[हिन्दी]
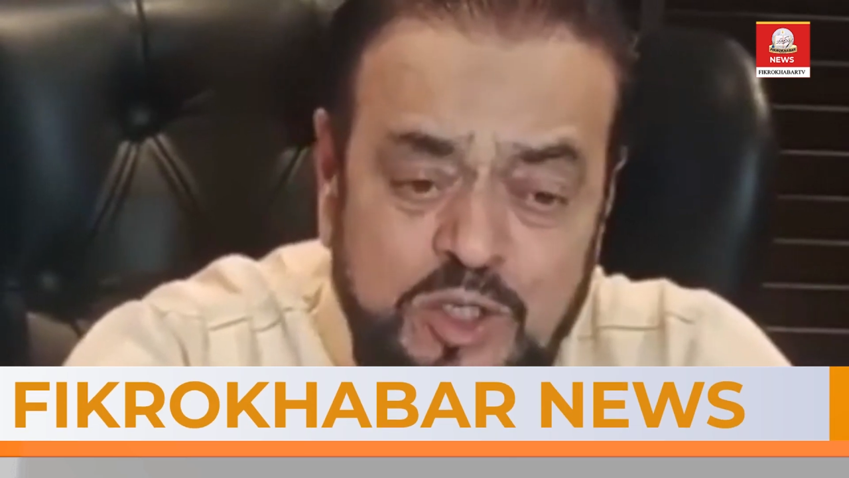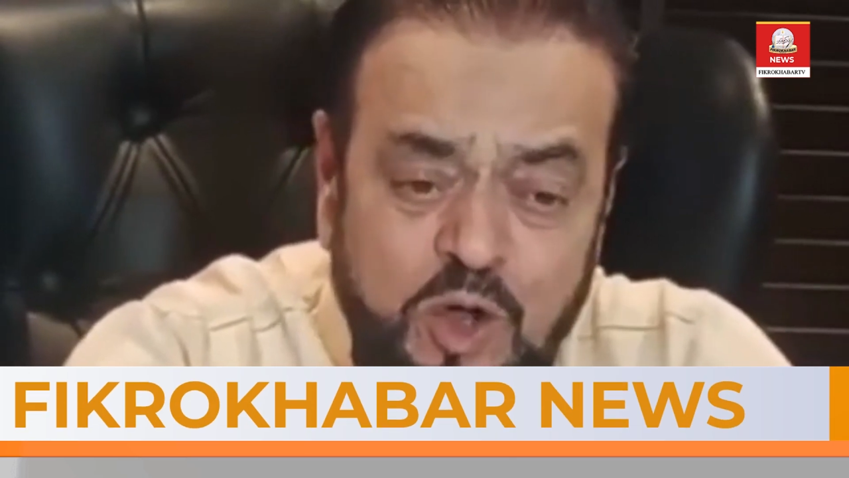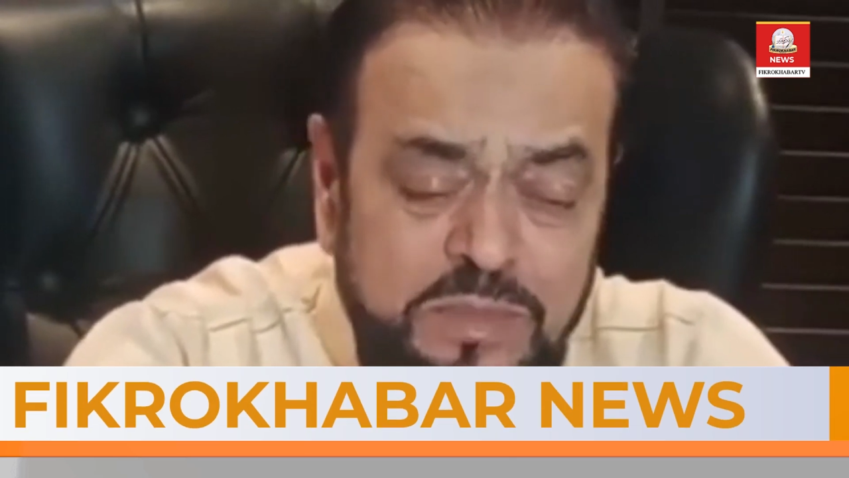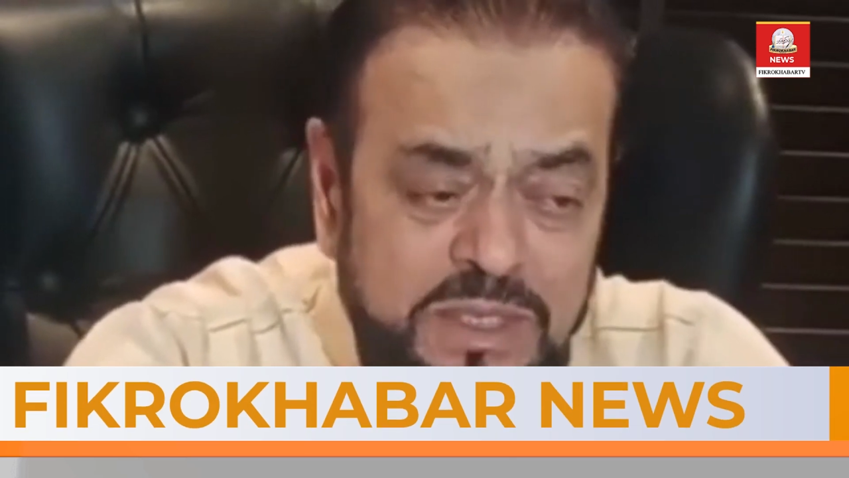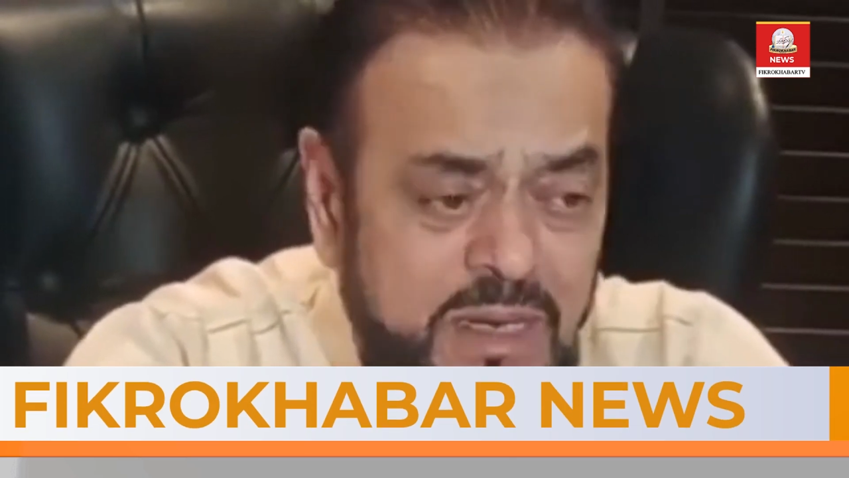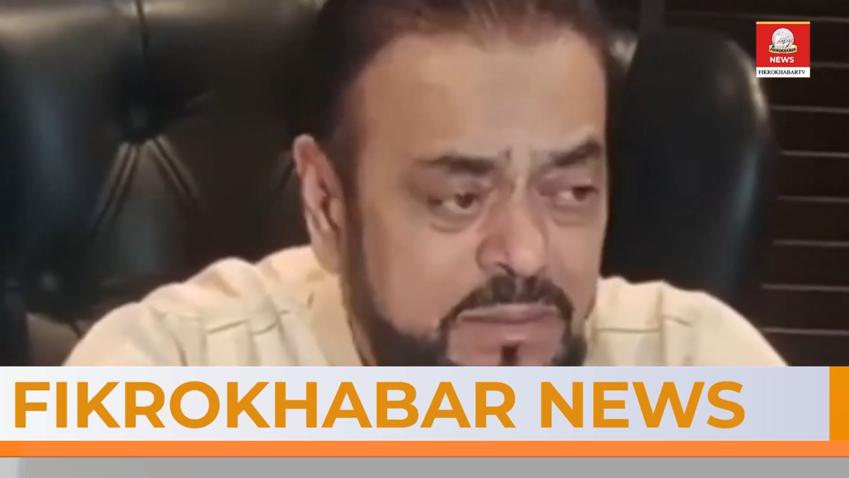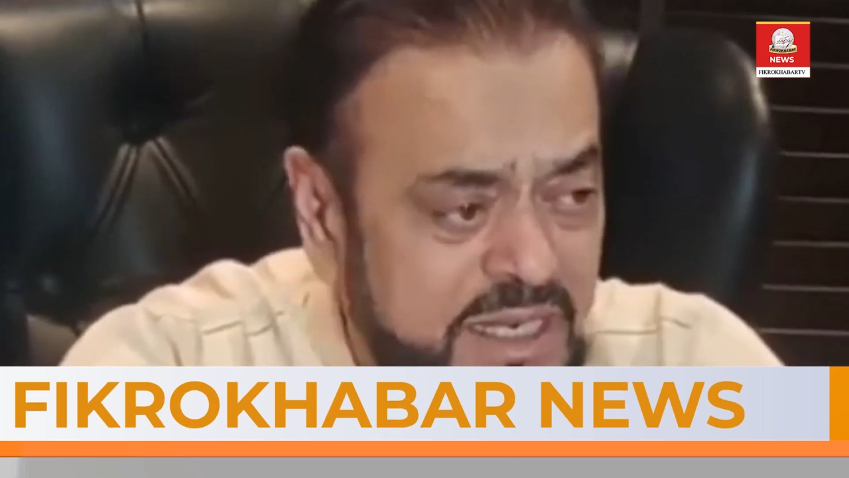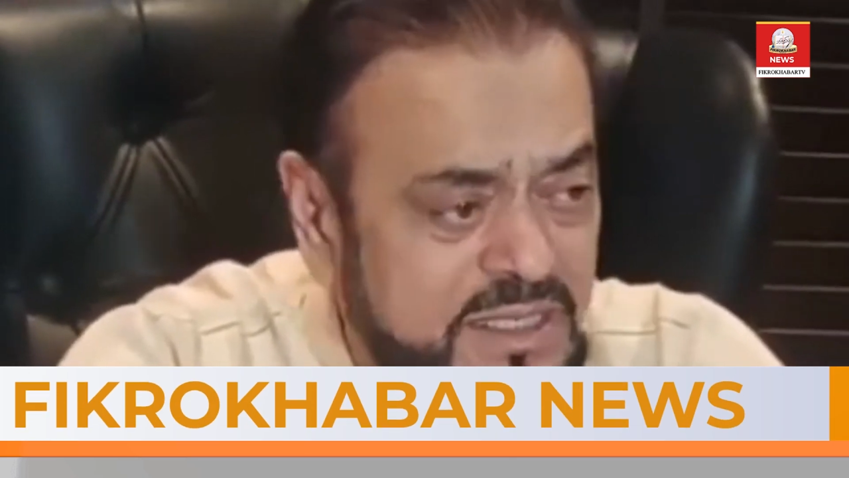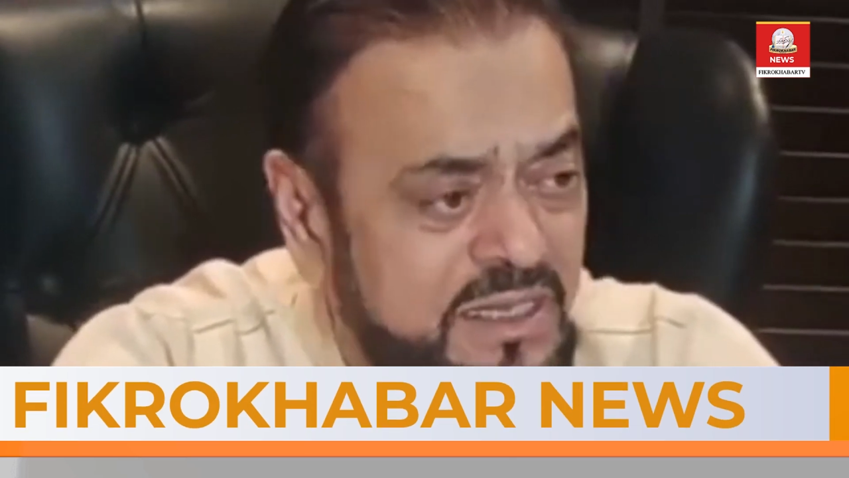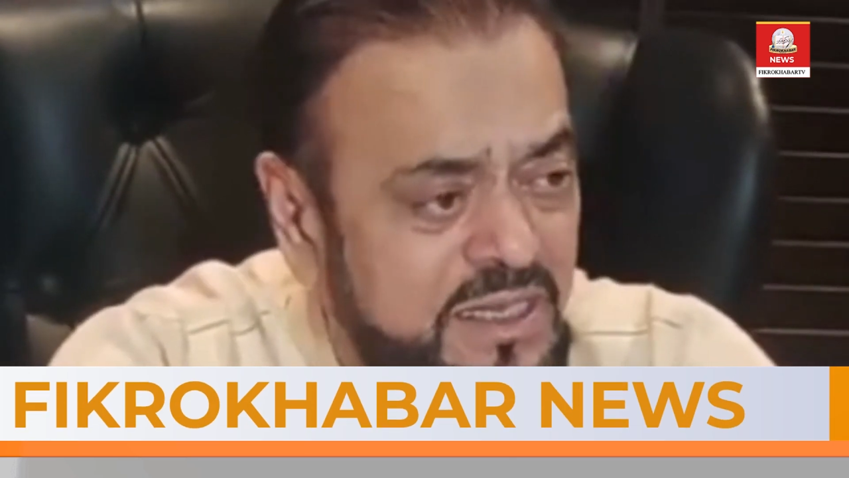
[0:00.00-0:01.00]
सौ आर
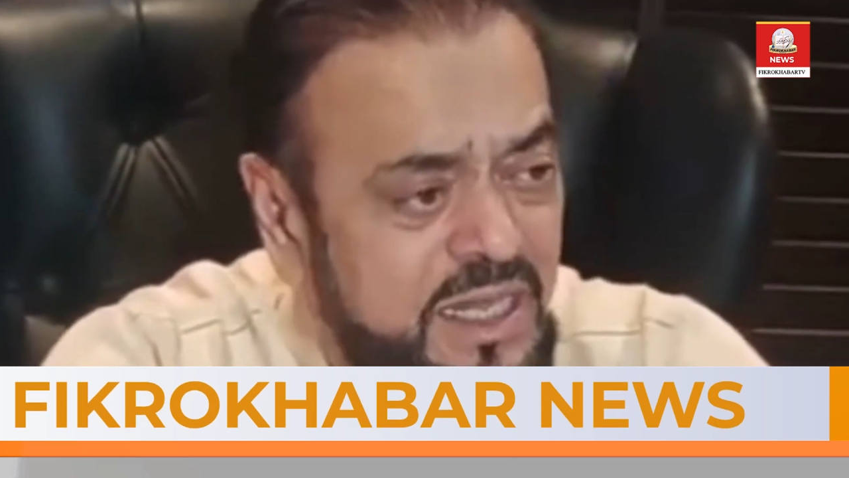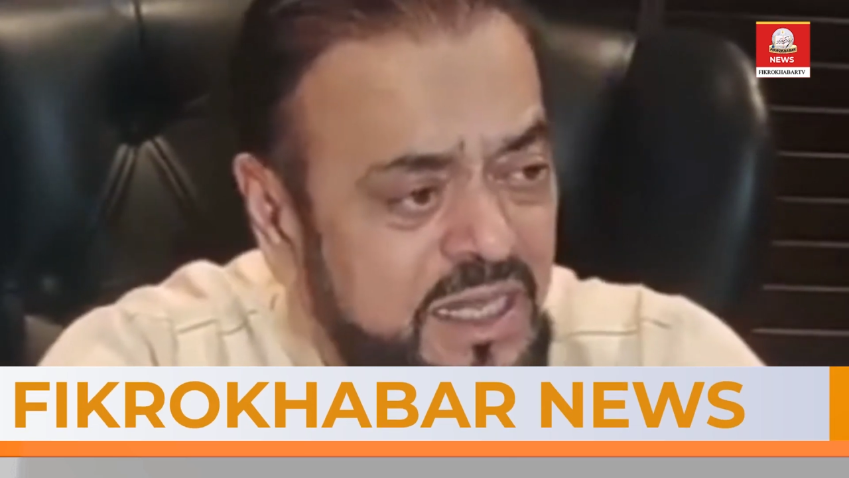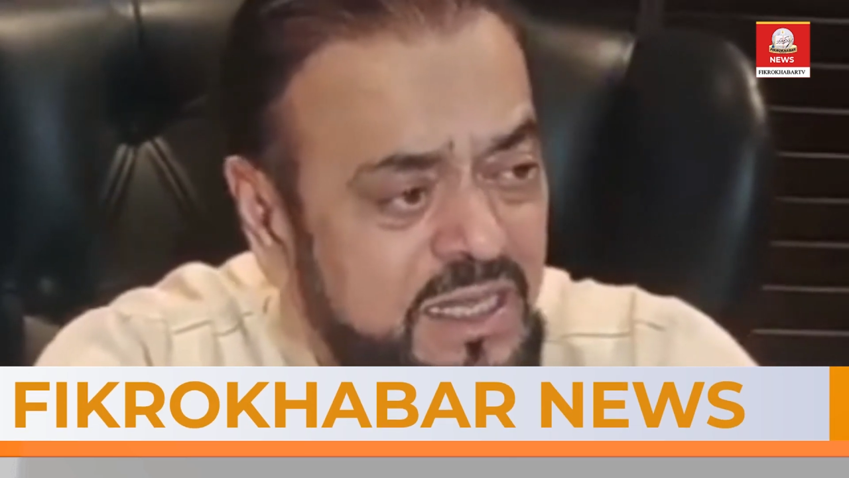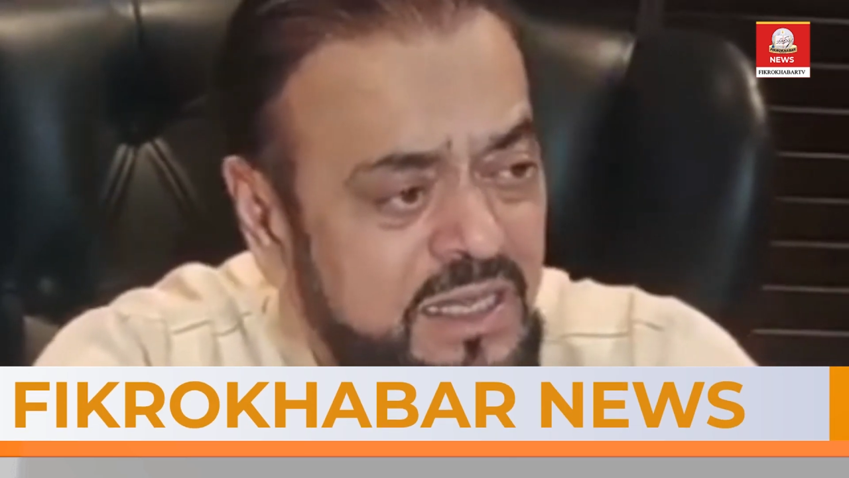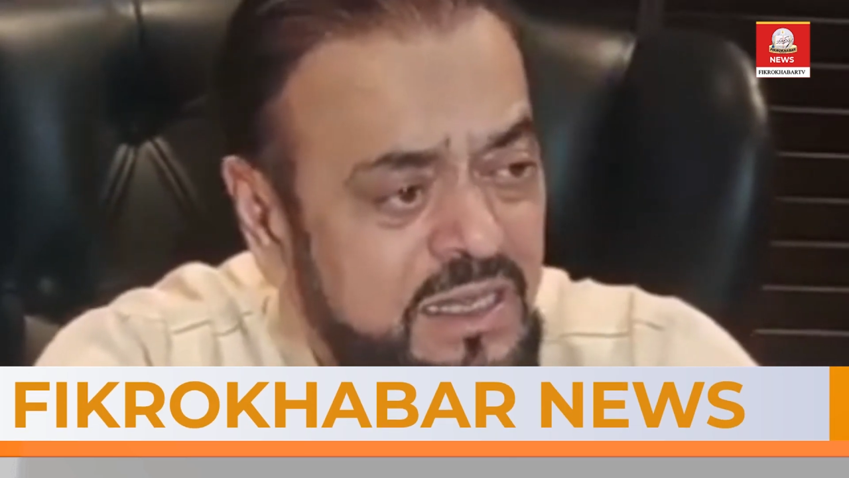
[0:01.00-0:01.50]
बार चलते हैं